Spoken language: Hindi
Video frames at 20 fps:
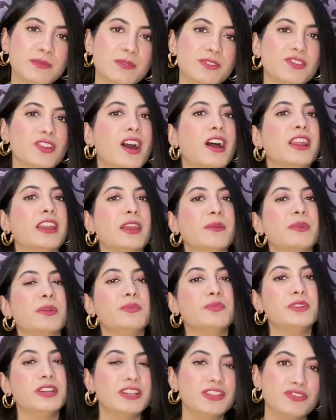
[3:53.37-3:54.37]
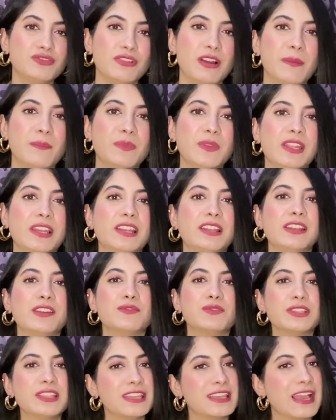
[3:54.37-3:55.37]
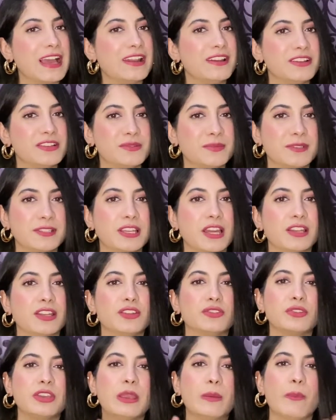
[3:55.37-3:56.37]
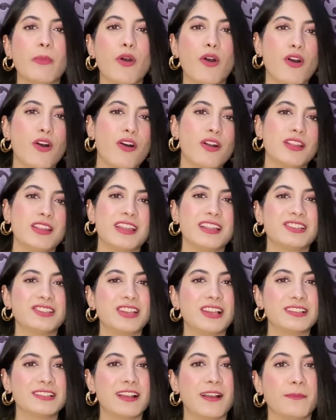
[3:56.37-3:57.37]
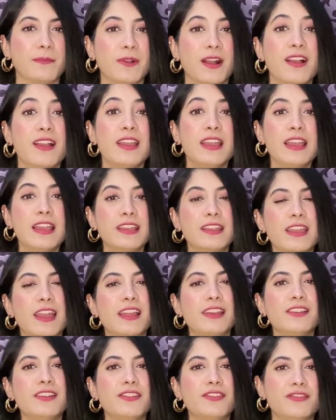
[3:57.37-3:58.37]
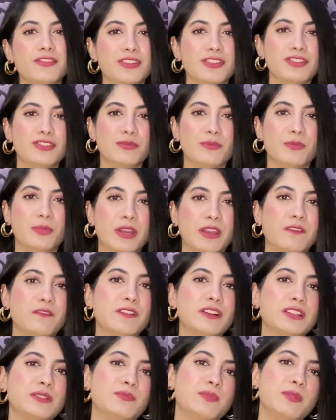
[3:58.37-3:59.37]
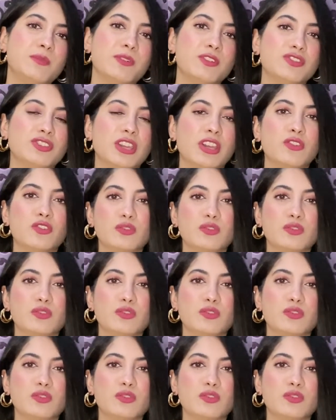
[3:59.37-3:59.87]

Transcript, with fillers: भी जा रही हैं फिर ब्रेड जो आपने लेनी है उसकी कैलोरीज भी जा रही हैं तो एक बहुत अच्छा सा आपका कैलोरी रिच ब्रेकफास्ट भी बन जाएगा